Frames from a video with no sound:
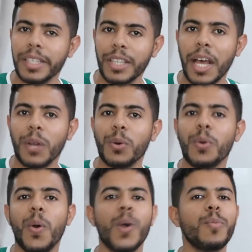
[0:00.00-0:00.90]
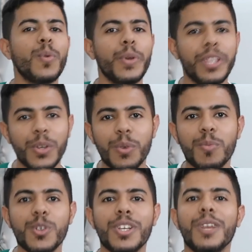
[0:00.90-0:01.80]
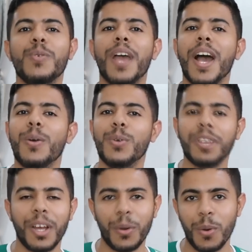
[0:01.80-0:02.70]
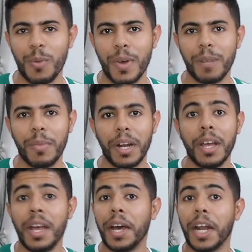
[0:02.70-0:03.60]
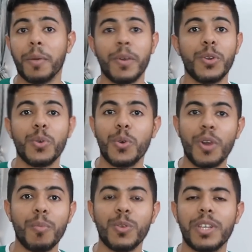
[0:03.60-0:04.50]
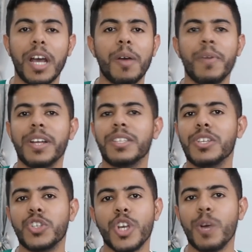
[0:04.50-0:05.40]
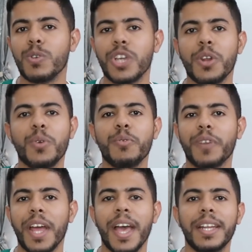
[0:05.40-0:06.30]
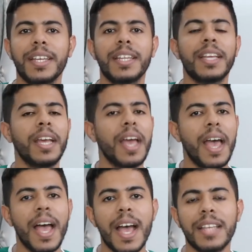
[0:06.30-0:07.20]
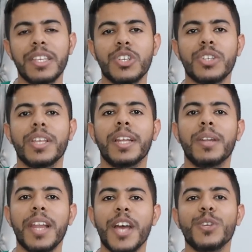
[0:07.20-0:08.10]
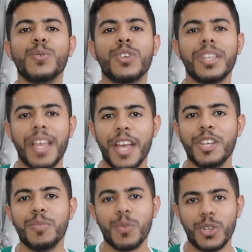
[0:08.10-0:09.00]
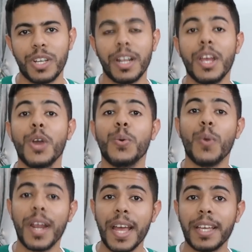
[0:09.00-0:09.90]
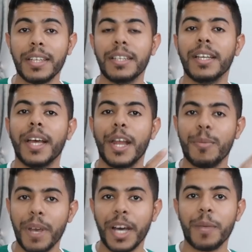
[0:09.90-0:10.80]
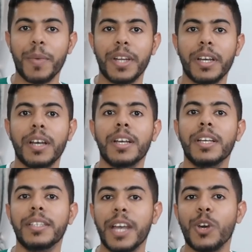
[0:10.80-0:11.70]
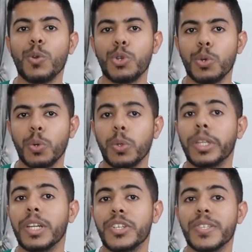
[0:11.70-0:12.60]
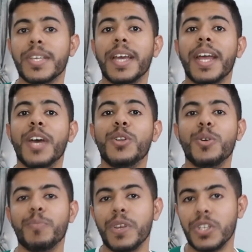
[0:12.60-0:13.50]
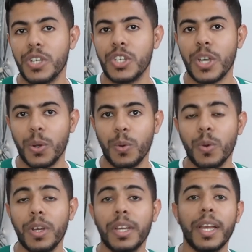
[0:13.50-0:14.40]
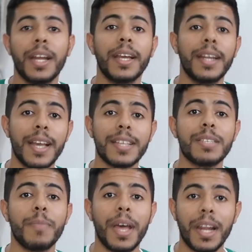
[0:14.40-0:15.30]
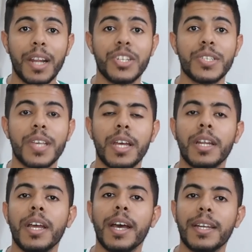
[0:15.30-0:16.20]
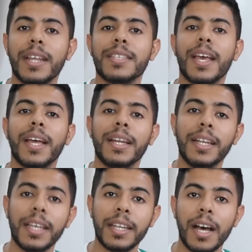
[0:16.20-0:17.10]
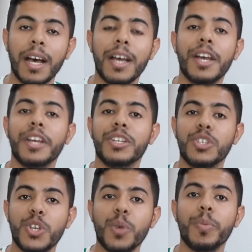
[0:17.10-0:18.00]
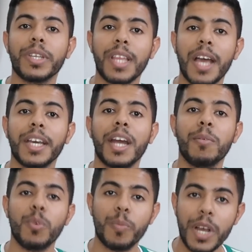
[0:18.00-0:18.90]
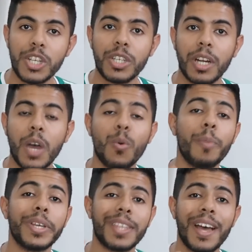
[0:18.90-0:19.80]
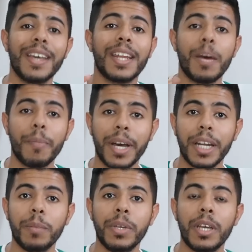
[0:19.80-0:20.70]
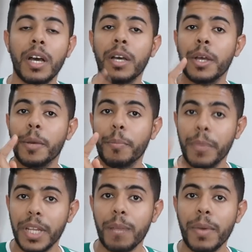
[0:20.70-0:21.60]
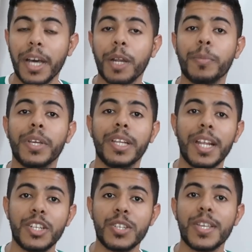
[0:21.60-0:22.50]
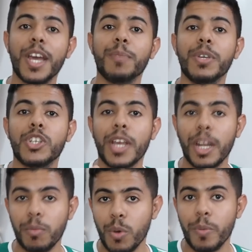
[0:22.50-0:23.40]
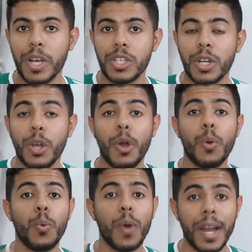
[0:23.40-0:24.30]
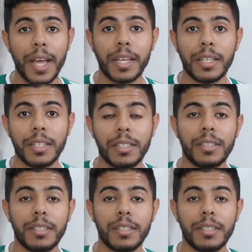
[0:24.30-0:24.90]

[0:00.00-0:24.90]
يدخلوا روحهم ويديروا مشكل ويحاولوا يخلقوا البلبل رغم أن كل المنتخبات جاءوا شاركوا فرحانين عادي جدا لا يوجد أي مشكل ولكن المغرب هنا داروا شروط للجزائر أنهم باش يشاركوا قال لك لازم على الجزائر أن تخلينا نجيو بطائرة مباشرة وبطائرة مغربية من المغرب إلى الجزائر بشكل مباشر ولكن